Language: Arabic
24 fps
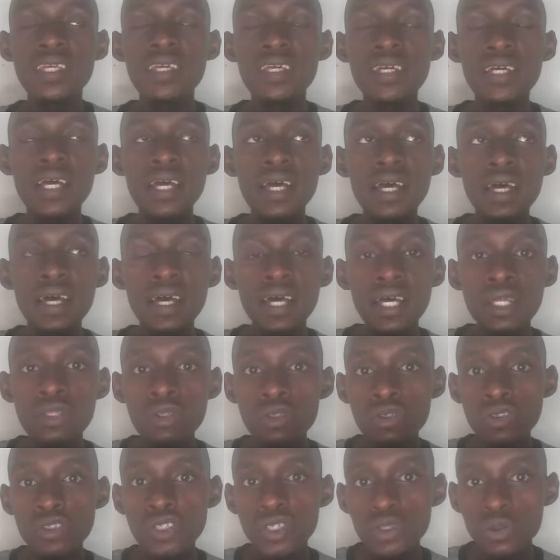آه،
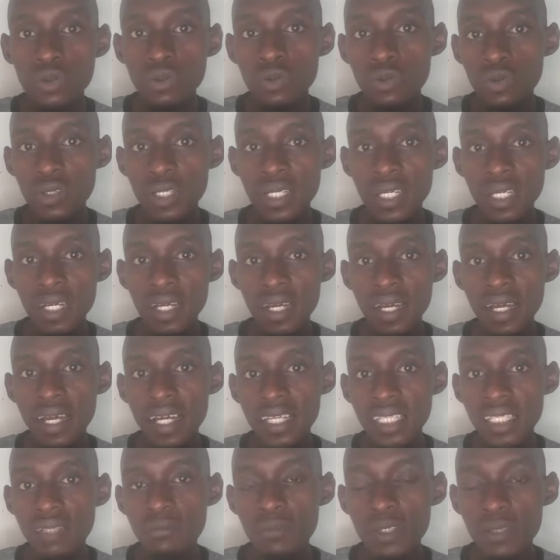النقطة الأولى
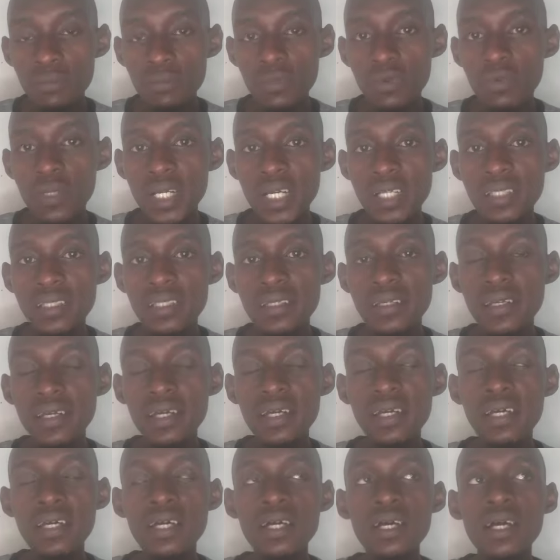أعني بالمبادرة
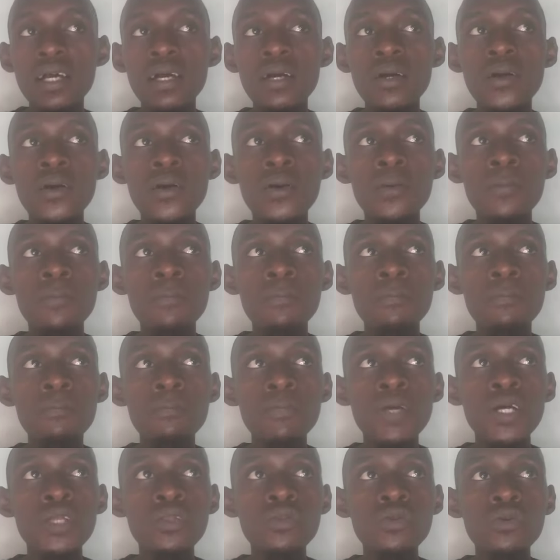آه،
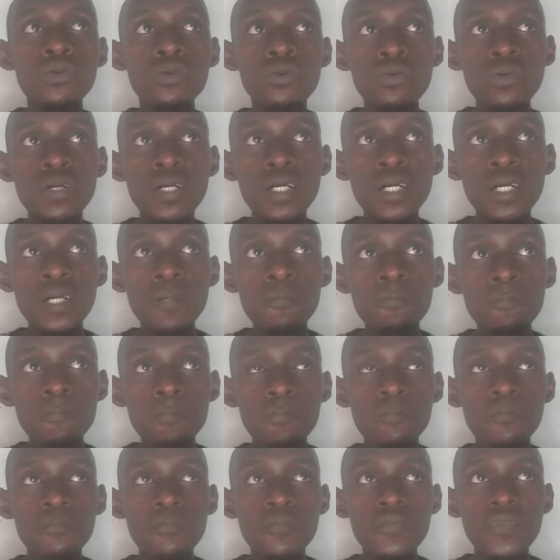أنه هو
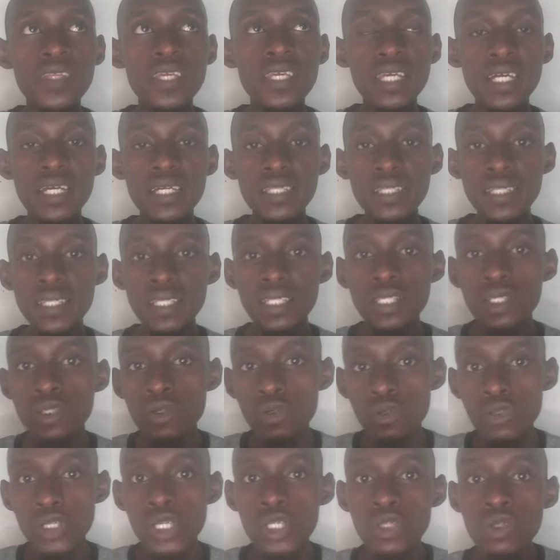يعني
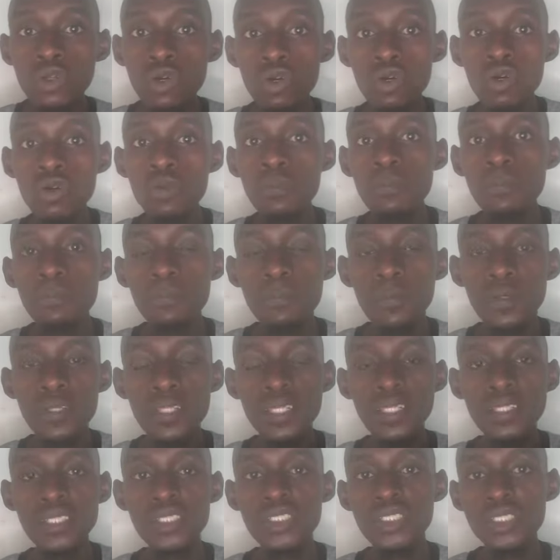يكون عنده حب
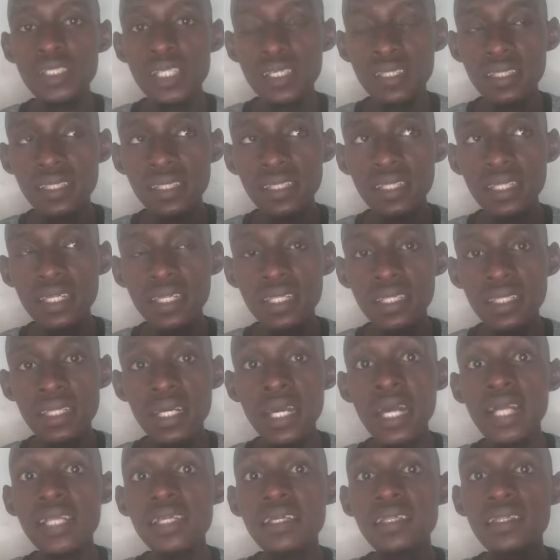لنشر
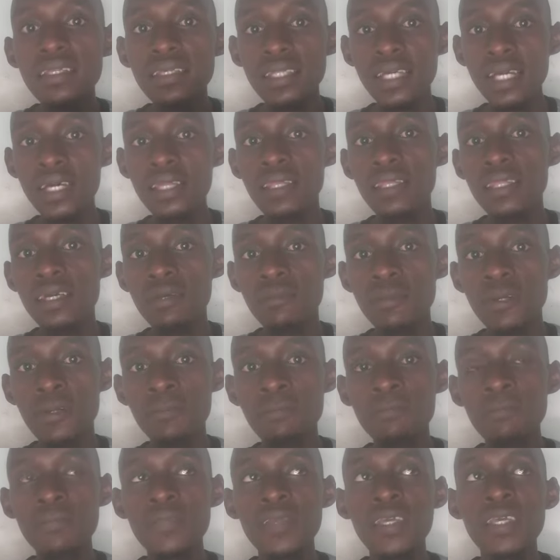الحاجة اللي تعلمها
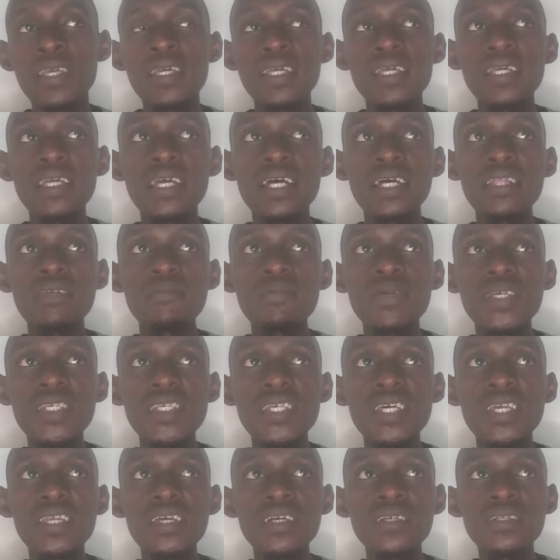يعني
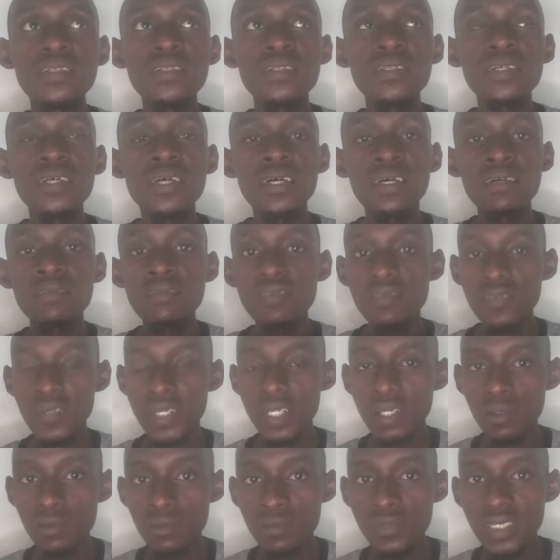مثلا في
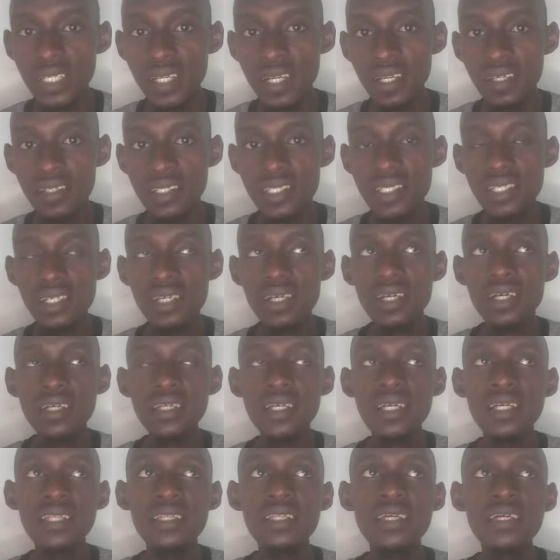فريق صغار
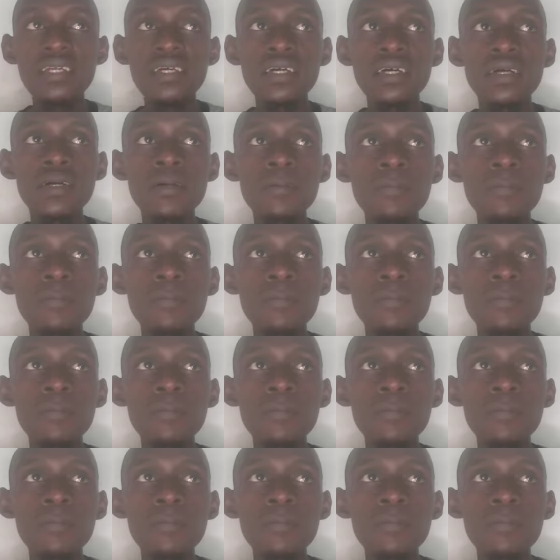عندنا